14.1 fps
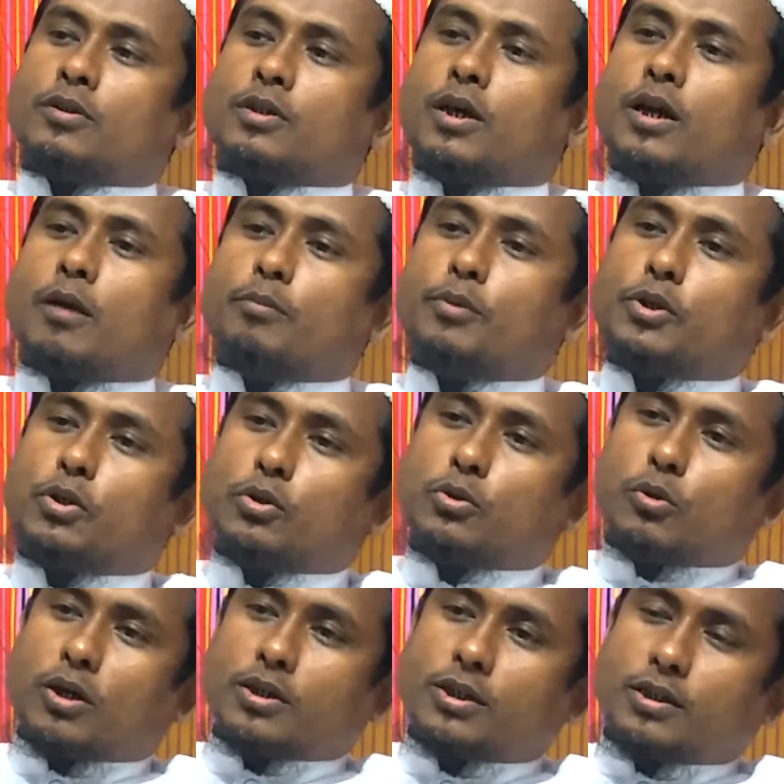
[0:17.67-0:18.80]
সারা
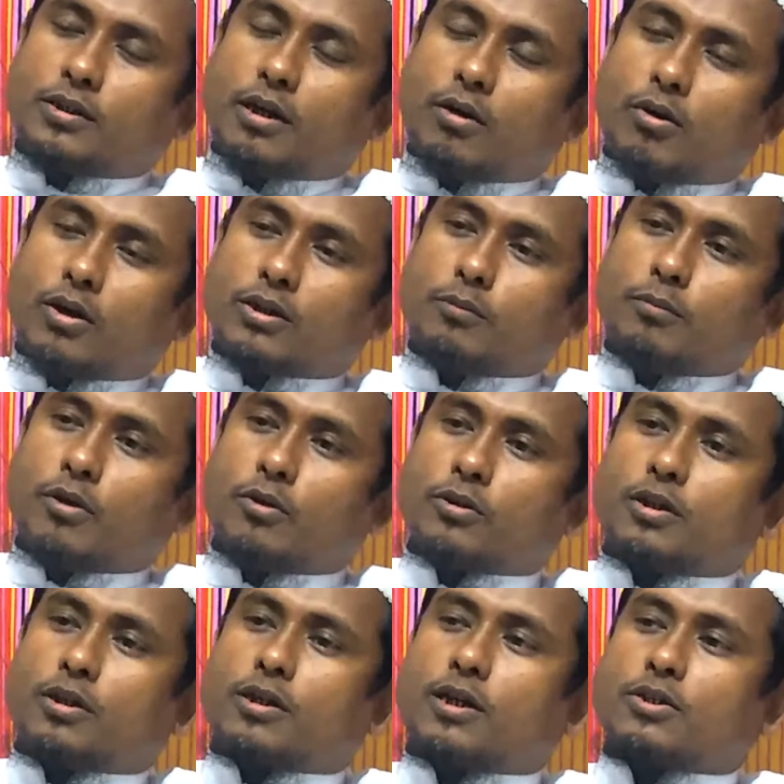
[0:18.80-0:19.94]
বিশ্বজুড়া যে দাওয়াত
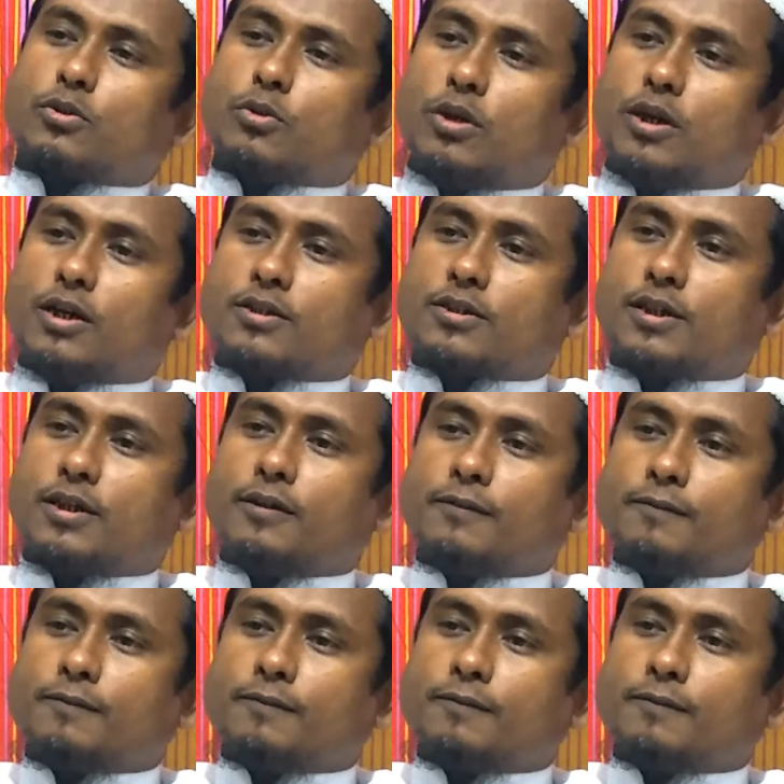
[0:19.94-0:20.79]
মেহনতের কাজ চলে আসছে